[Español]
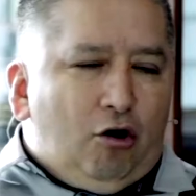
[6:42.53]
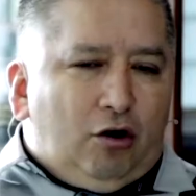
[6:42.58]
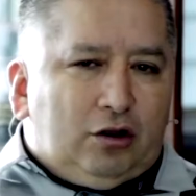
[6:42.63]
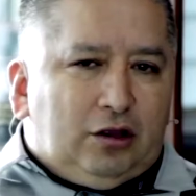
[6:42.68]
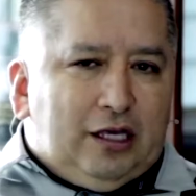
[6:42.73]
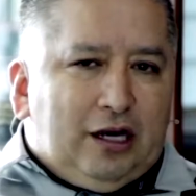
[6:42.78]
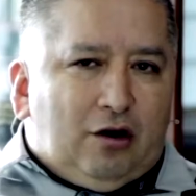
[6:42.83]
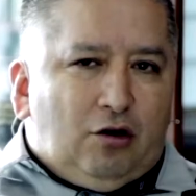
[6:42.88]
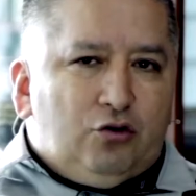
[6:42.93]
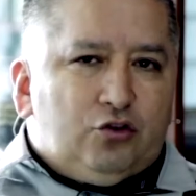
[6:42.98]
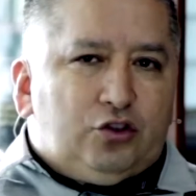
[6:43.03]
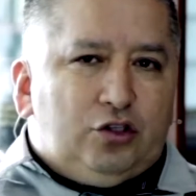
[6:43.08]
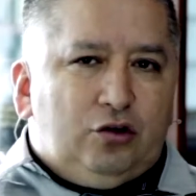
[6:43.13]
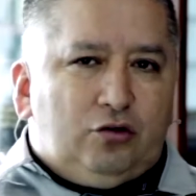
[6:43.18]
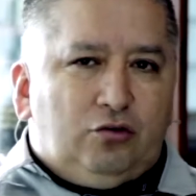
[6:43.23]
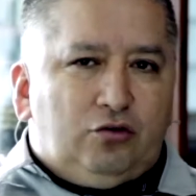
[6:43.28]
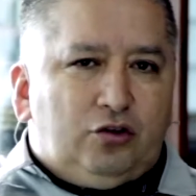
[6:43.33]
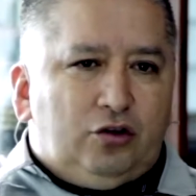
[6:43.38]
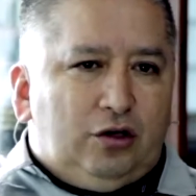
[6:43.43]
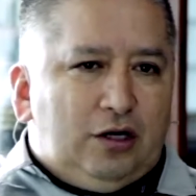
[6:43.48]
Corte
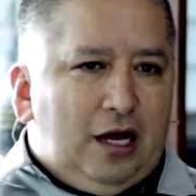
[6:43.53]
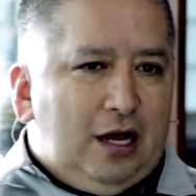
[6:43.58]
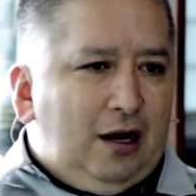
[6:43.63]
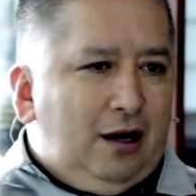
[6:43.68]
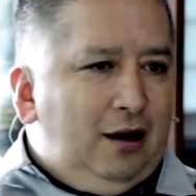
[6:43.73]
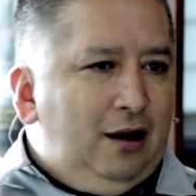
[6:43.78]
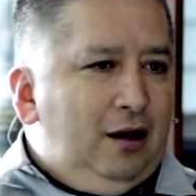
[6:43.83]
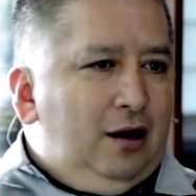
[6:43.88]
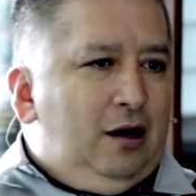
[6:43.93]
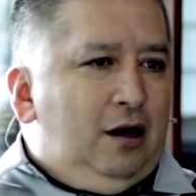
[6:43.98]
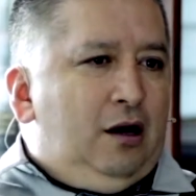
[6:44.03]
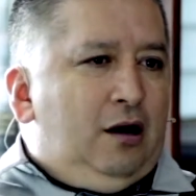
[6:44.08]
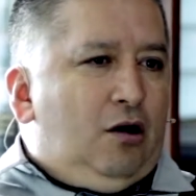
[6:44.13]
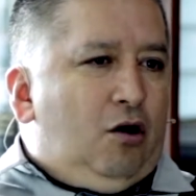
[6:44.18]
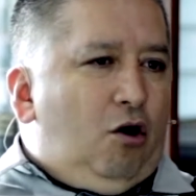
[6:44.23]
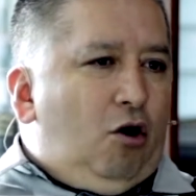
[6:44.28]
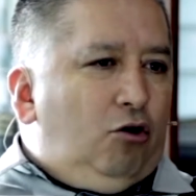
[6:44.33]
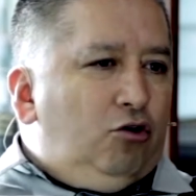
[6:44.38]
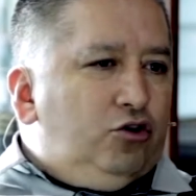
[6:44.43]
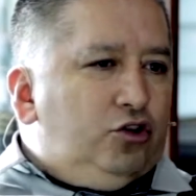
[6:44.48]
Constitucional
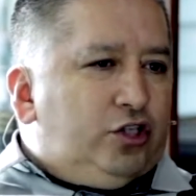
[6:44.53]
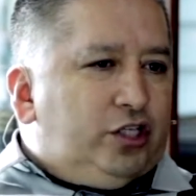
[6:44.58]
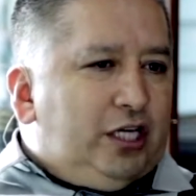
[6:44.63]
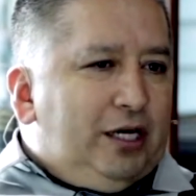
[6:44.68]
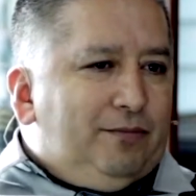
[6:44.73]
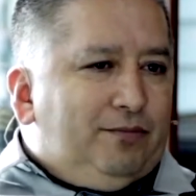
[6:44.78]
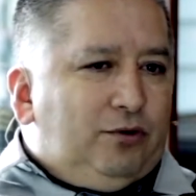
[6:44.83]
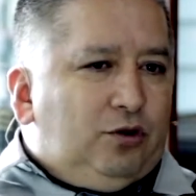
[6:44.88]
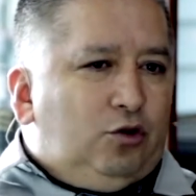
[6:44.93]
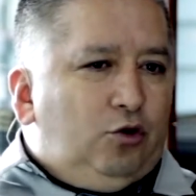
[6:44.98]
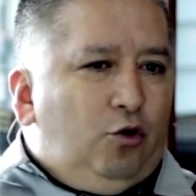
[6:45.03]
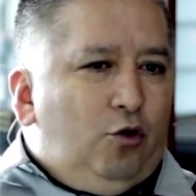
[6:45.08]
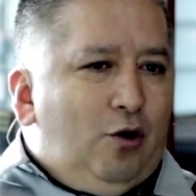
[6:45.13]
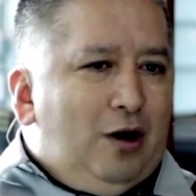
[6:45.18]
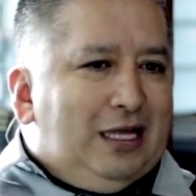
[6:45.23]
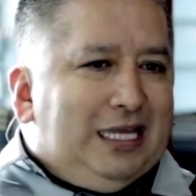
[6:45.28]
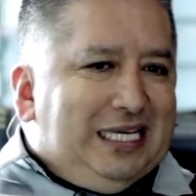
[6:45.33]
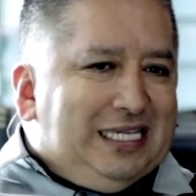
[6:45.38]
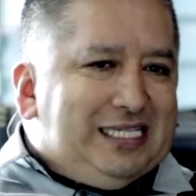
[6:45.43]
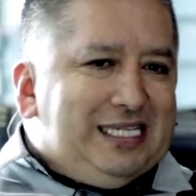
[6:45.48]

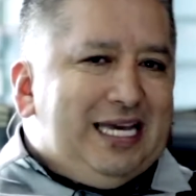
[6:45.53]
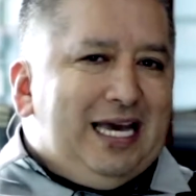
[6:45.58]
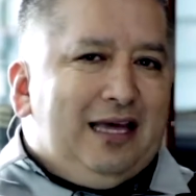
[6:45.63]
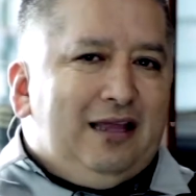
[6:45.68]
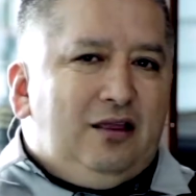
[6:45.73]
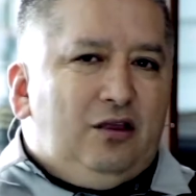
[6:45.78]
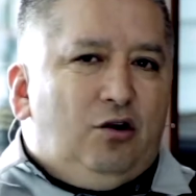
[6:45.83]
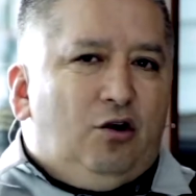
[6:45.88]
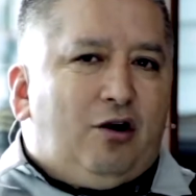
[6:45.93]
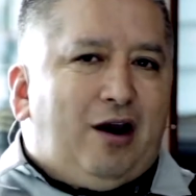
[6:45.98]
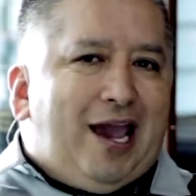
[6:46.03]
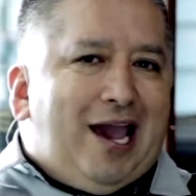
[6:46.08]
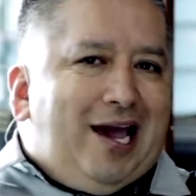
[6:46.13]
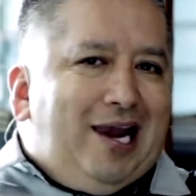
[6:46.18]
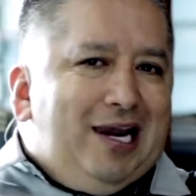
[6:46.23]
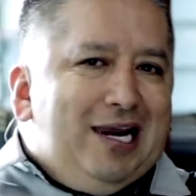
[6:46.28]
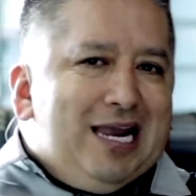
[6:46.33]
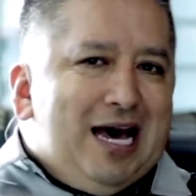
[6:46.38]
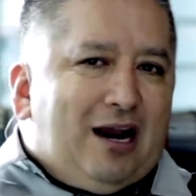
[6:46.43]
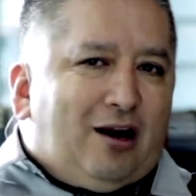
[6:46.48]
conceptúa diciendo
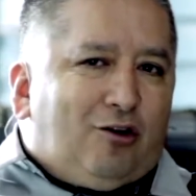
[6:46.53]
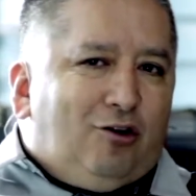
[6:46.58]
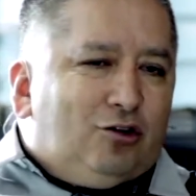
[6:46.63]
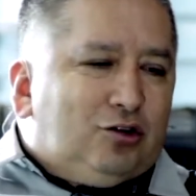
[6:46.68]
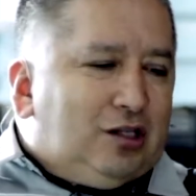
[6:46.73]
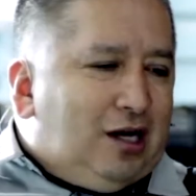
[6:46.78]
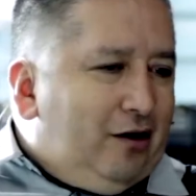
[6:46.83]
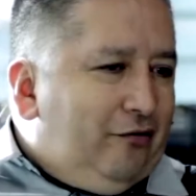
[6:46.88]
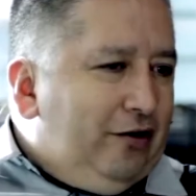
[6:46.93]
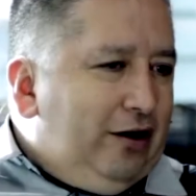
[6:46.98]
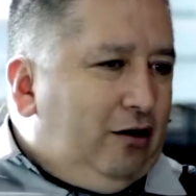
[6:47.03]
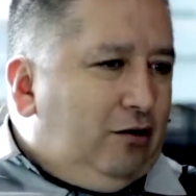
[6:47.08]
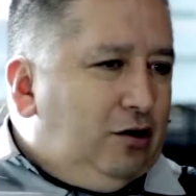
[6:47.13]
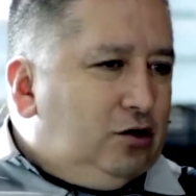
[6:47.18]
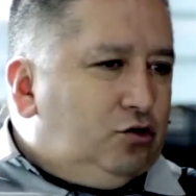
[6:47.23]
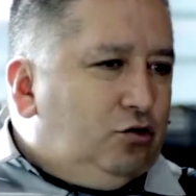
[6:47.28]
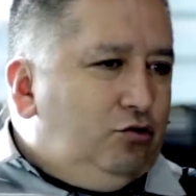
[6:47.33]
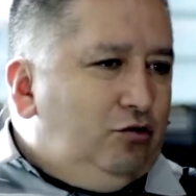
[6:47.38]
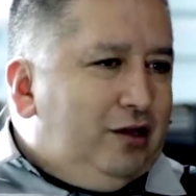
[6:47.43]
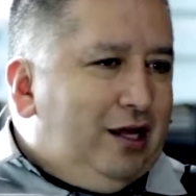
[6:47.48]
que el
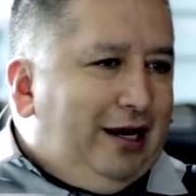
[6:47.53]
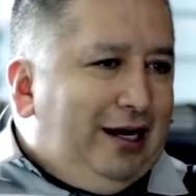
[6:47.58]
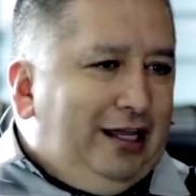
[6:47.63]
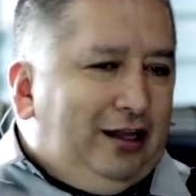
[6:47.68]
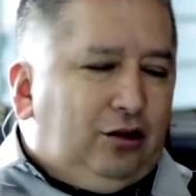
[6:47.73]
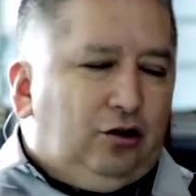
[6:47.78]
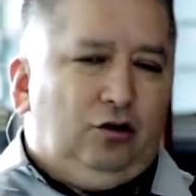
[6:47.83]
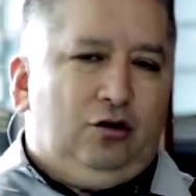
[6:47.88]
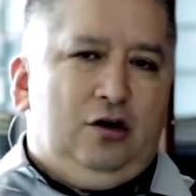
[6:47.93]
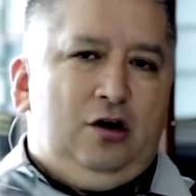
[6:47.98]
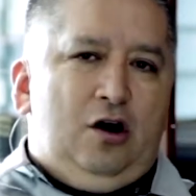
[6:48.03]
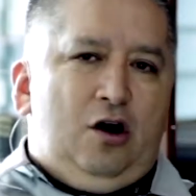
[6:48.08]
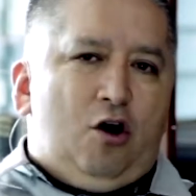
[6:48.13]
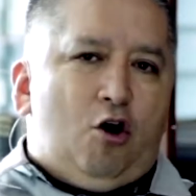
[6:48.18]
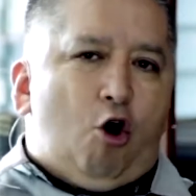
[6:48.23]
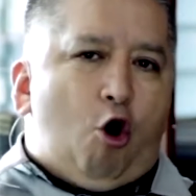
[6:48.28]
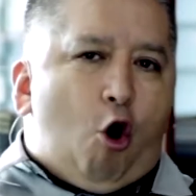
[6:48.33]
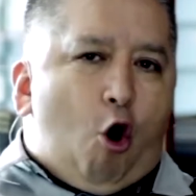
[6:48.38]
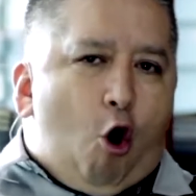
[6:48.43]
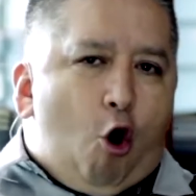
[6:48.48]
narcotráfico es un delito
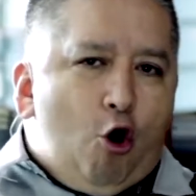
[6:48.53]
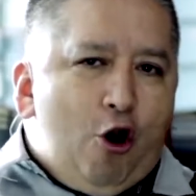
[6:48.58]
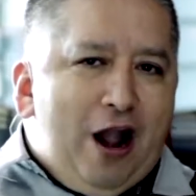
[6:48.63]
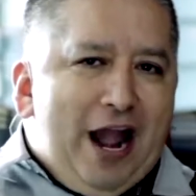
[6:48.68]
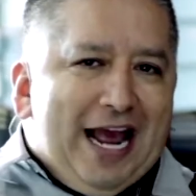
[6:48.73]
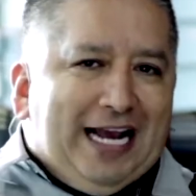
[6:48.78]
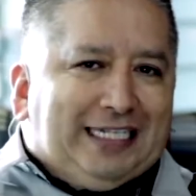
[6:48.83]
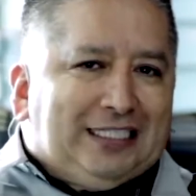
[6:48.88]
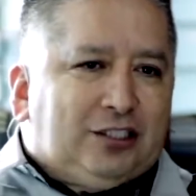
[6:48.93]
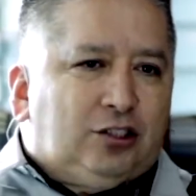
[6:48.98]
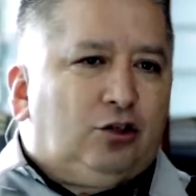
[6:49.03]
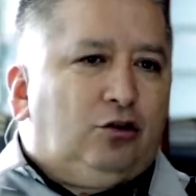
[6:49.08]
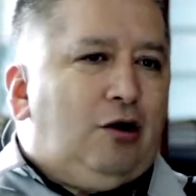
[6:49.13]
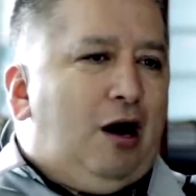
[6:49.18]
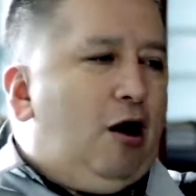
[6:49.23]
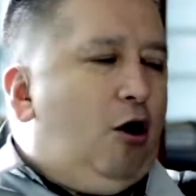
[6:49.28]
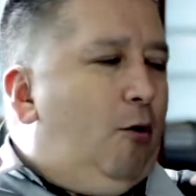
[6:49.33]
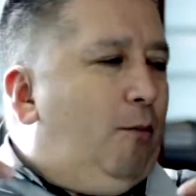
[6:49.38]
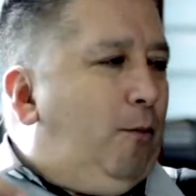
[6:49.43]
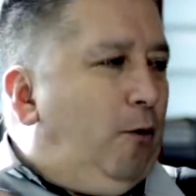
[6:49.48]

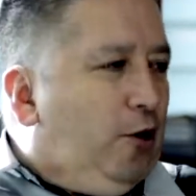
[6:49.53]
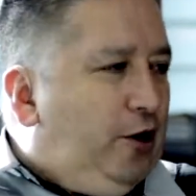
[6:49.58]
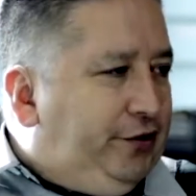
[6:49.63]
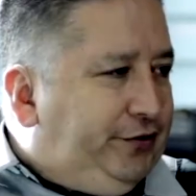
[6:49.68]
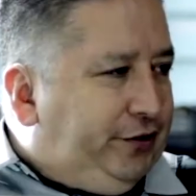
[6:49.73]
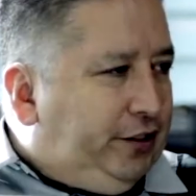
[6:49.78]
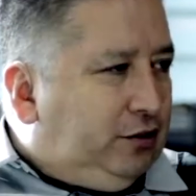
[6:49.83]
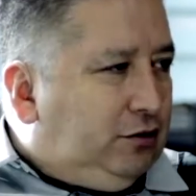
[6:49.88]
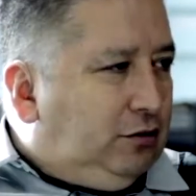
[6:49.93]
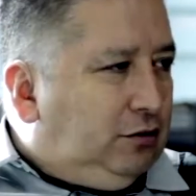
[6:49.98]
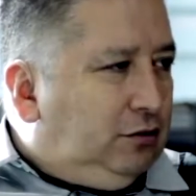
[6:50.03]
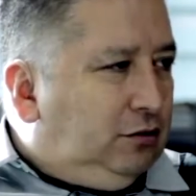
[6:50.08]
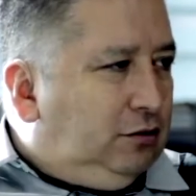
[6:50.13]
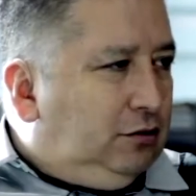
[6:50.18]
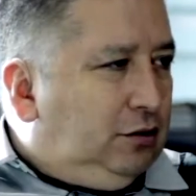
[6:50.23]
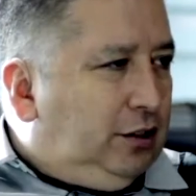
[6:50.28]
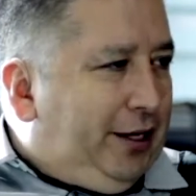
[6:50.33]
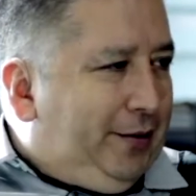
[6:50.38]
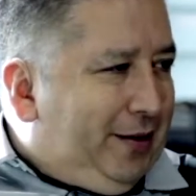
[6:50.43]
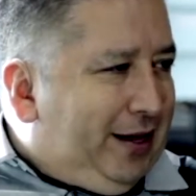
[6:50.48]
conexo a lo político.
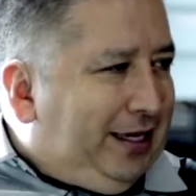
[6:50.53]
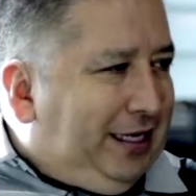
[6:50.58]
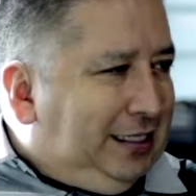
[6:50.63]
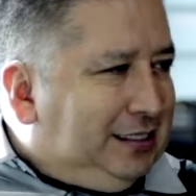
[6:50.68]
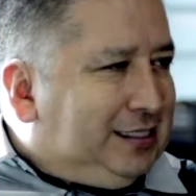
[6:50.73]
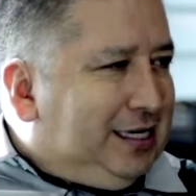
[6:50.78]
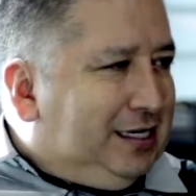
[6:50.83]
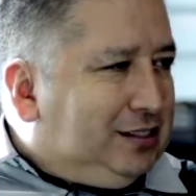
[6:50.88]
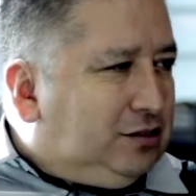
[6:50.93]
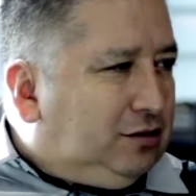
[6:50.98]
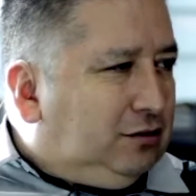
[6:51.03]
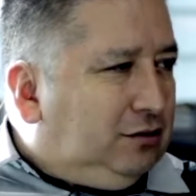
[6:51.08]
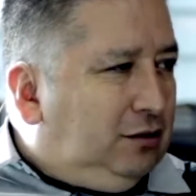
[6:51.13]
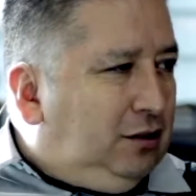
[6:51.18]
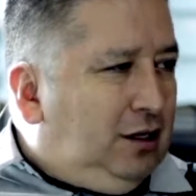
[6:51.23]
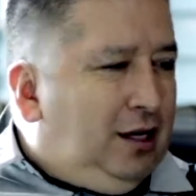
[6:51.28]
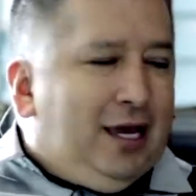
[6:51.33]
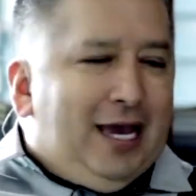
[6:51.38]
Imagínense eso.